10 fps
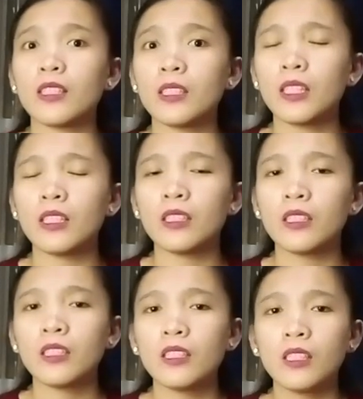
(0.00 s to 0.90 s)
atin na
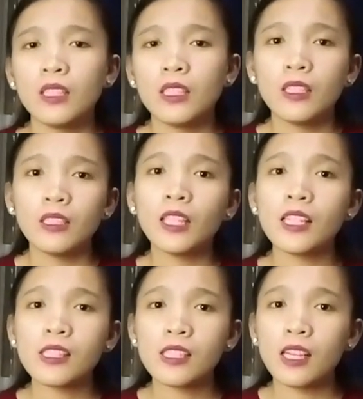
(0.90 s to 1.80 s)

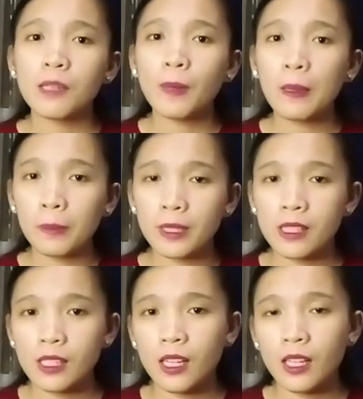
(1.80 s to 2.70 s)
nasa ibang
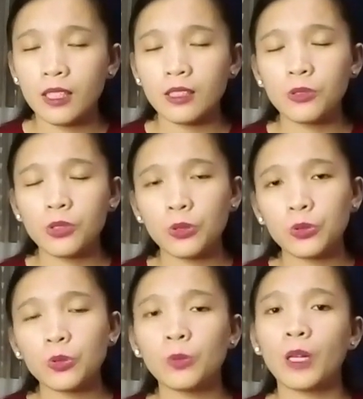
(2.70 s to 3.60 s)
bansa at
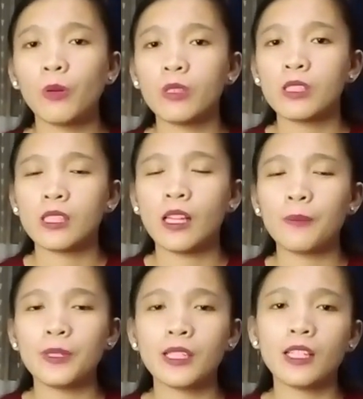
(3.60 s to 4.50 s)
gustong tumawag sa
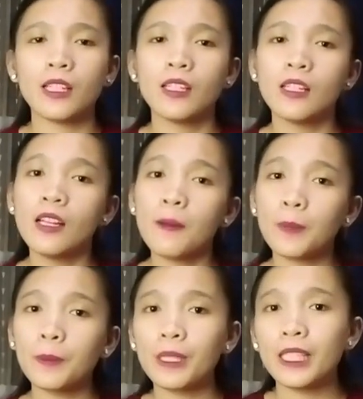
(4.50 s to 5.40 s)
mga
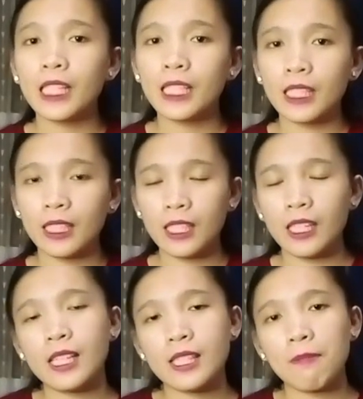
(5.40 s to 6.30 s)
pamilya natin
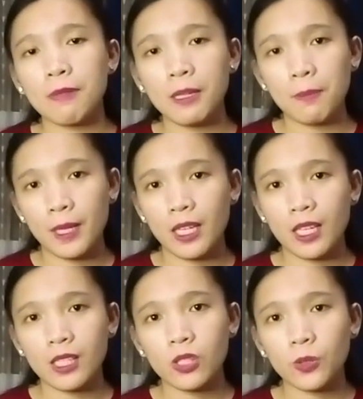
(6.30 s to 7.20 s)
na nasa
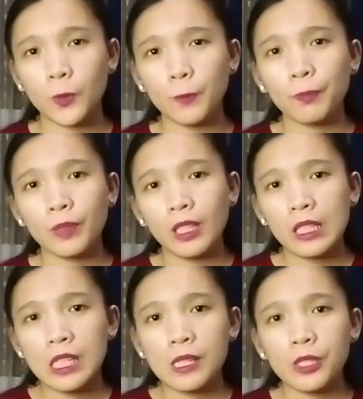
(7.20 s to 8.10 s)
Pilipinas. So,
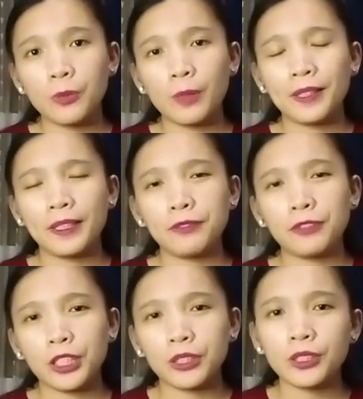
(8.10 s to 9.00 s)
yung mga
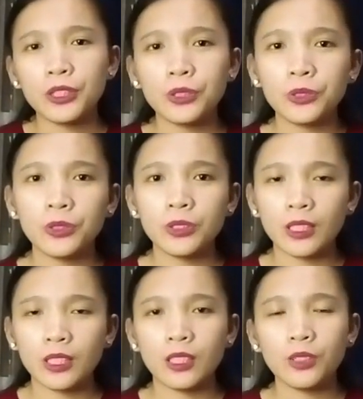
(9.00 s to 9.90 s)
father nyo
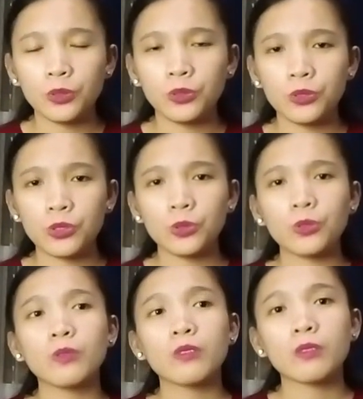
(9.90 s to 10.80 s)
na ano, so
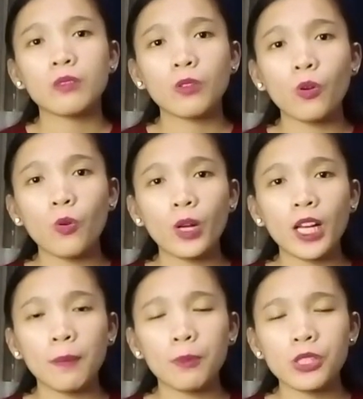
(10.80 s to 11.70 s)
kung
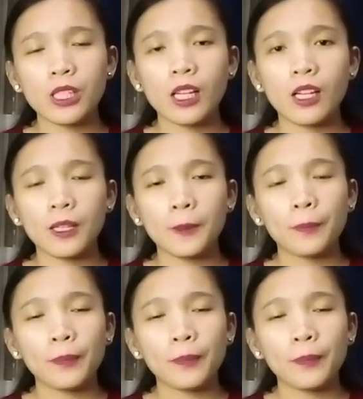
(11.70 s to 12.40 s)
wala po silang